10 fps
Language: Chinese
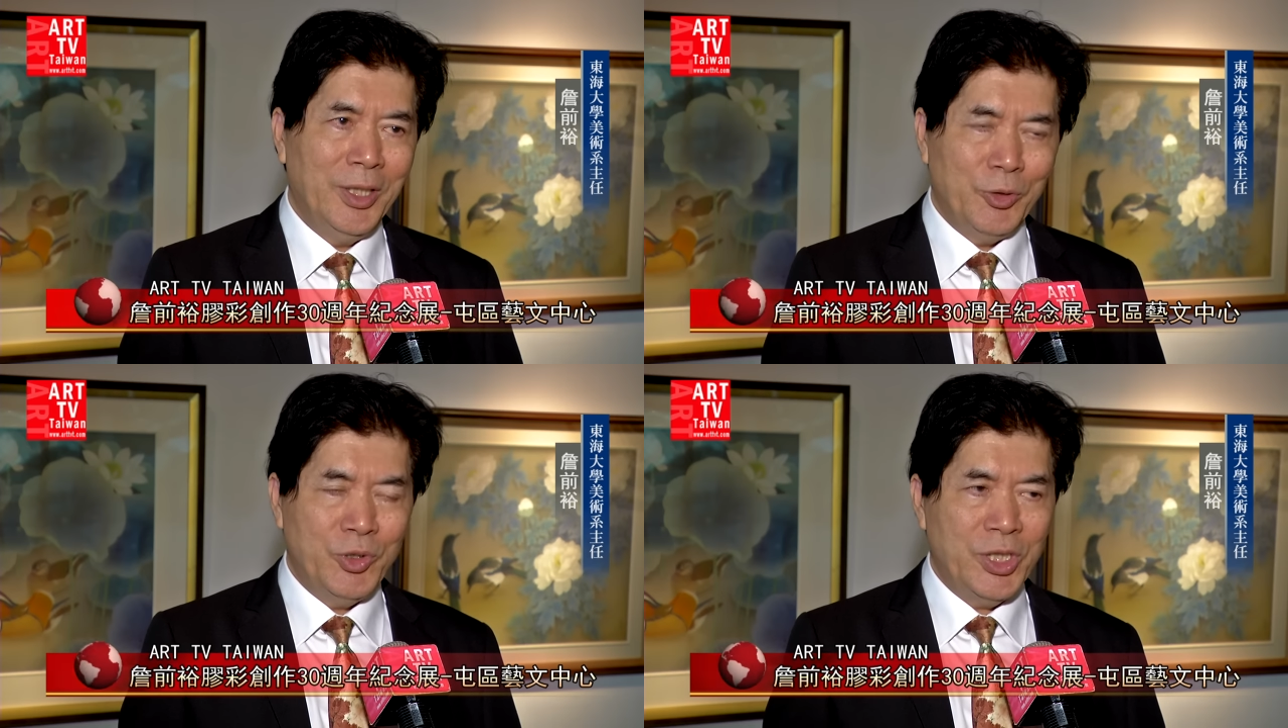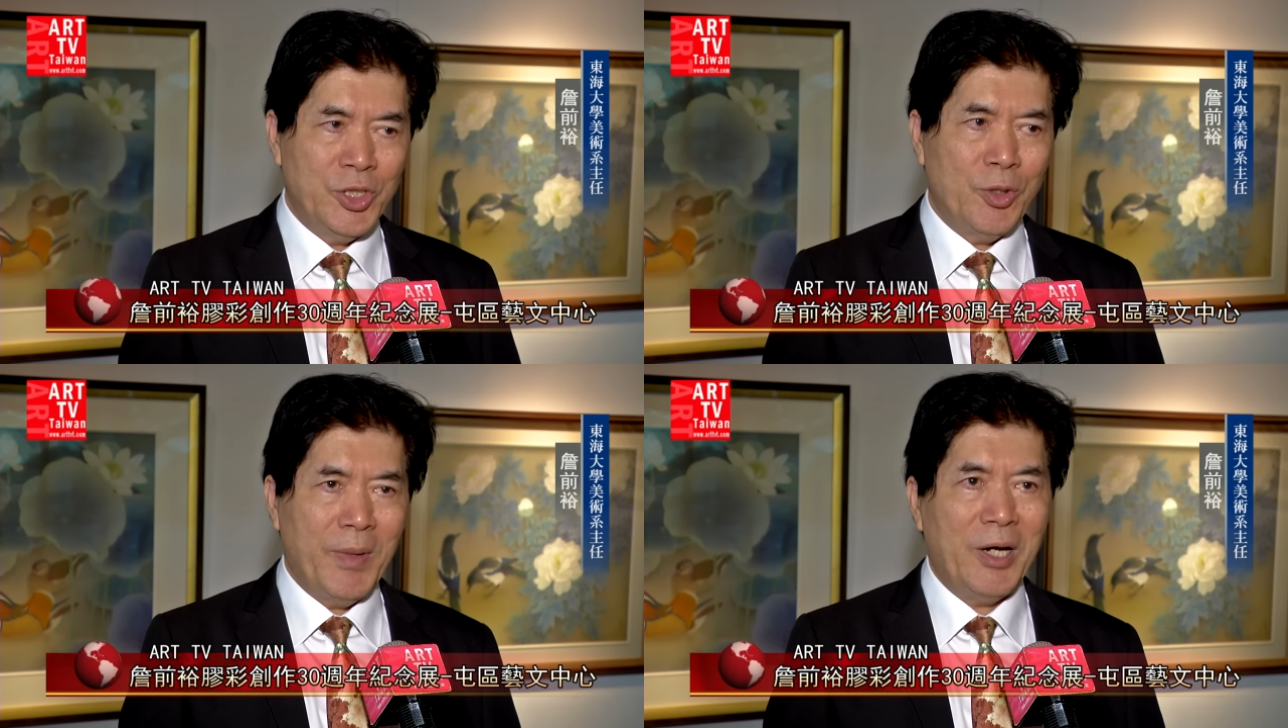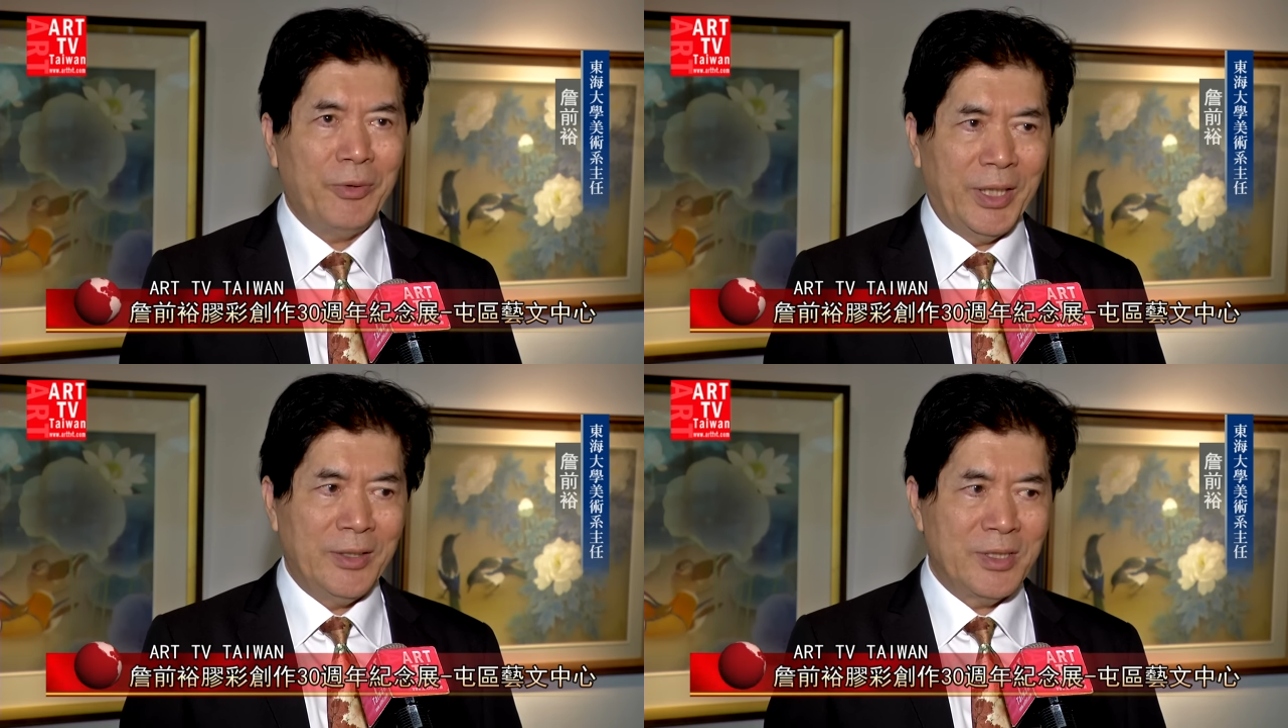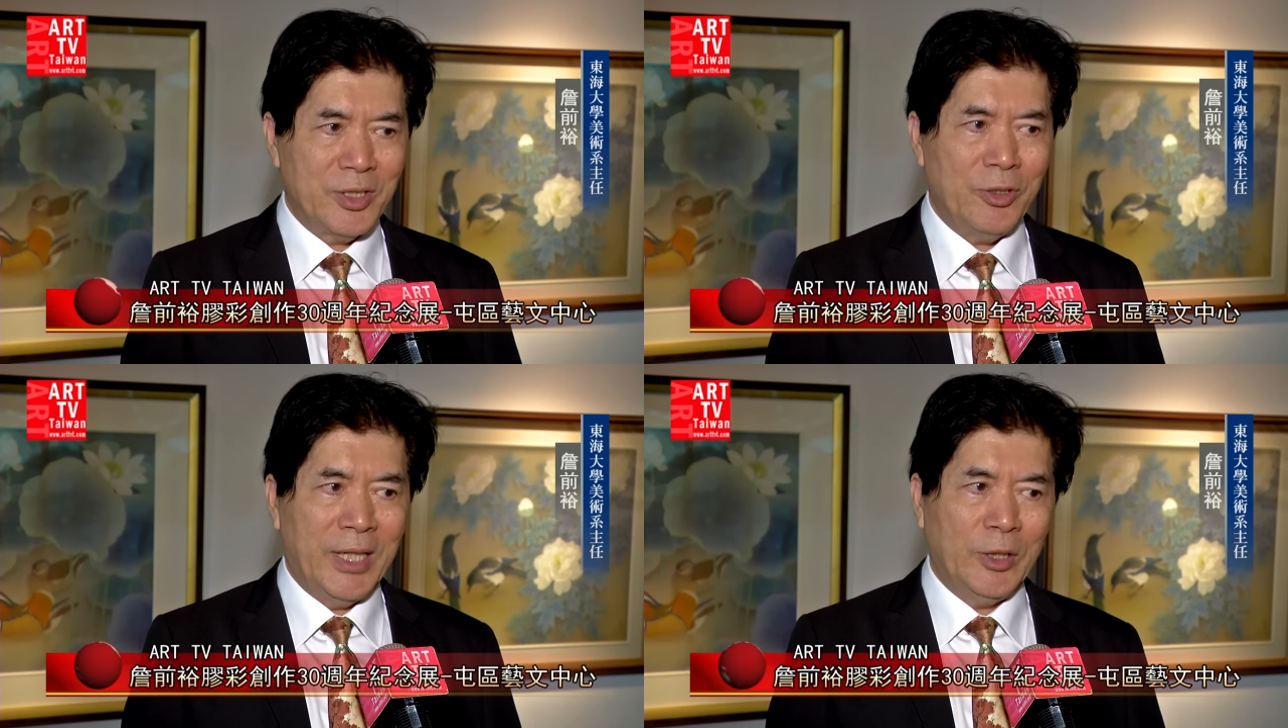尤其一九八五年之
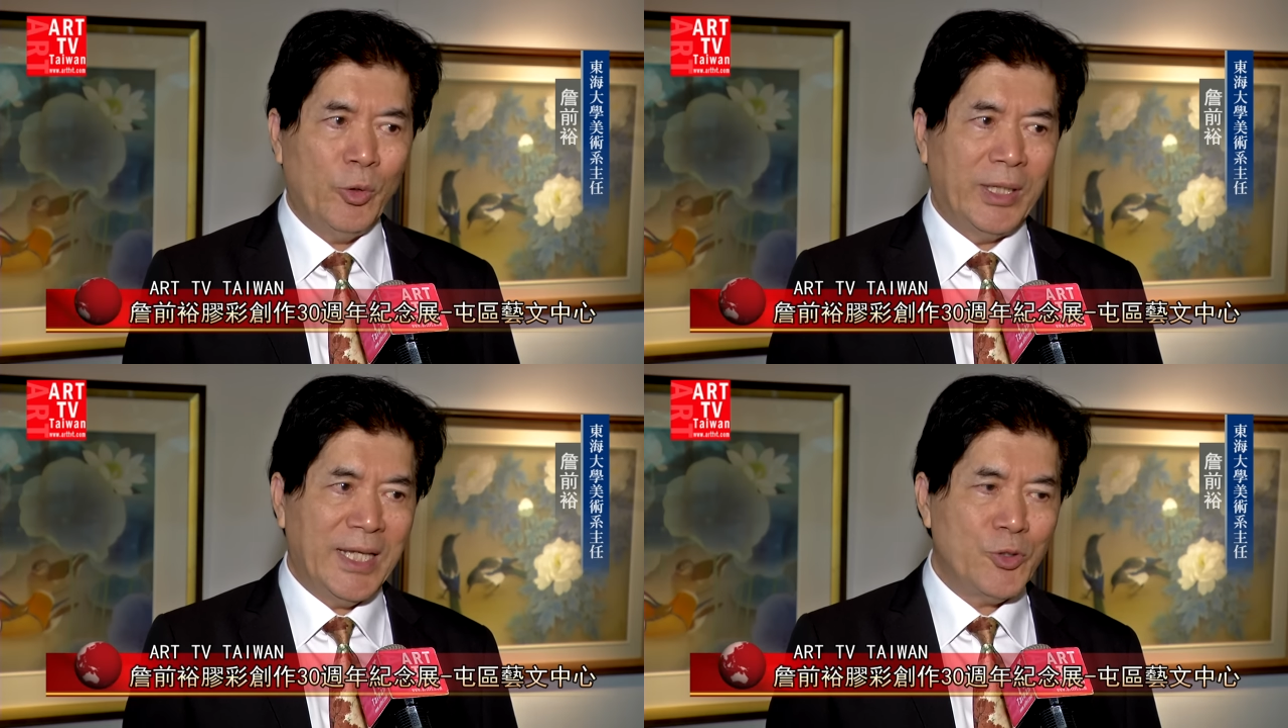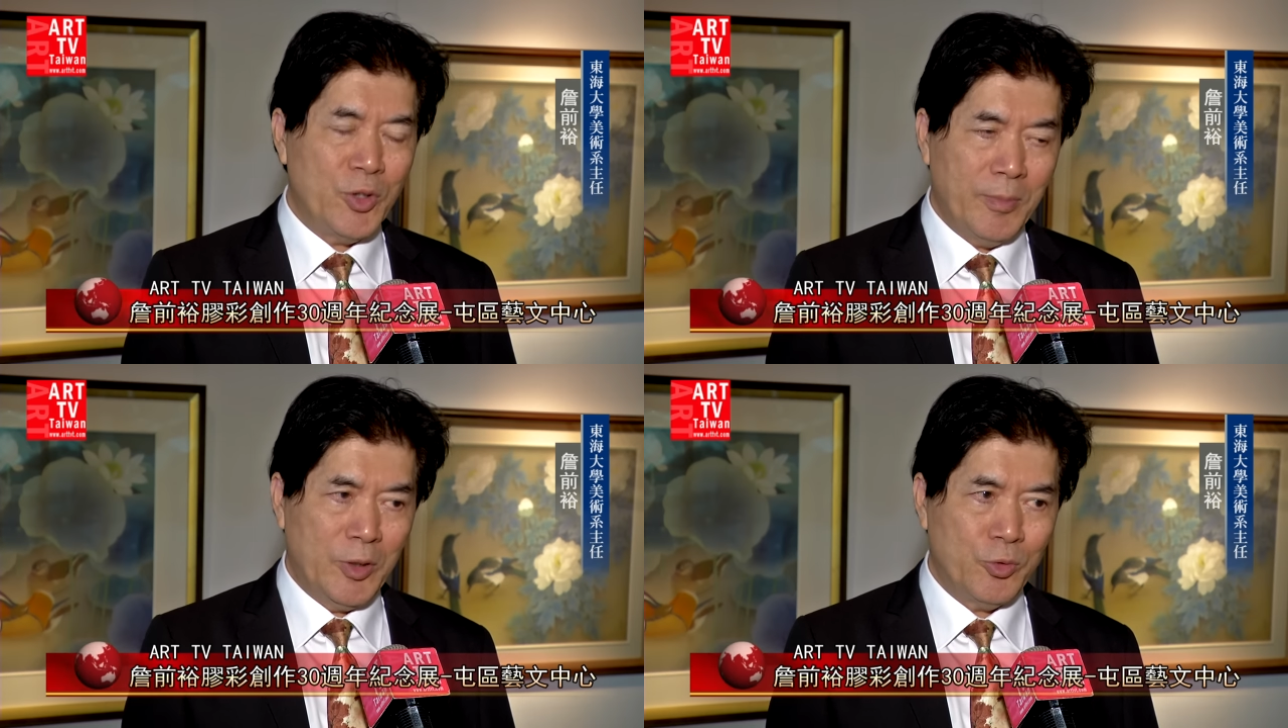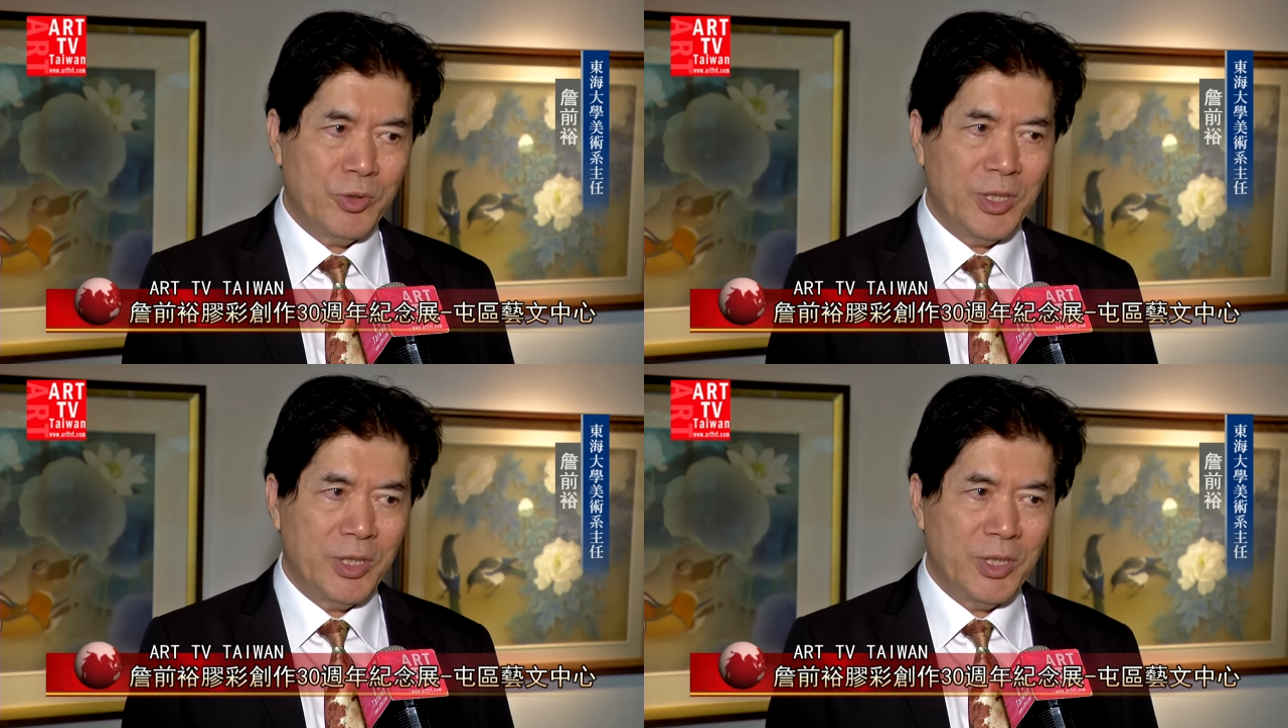后来东海大学美术